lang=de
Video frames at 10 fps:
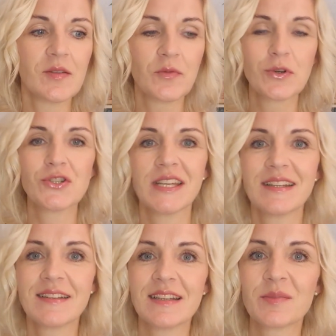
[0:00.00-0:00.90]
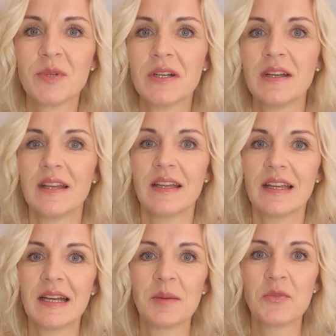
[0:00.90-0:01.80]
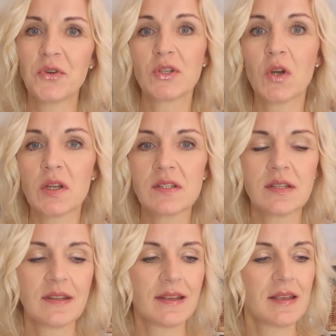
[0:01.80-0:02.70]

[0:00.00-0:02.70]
wo steht denn, dass man ähm, von Gott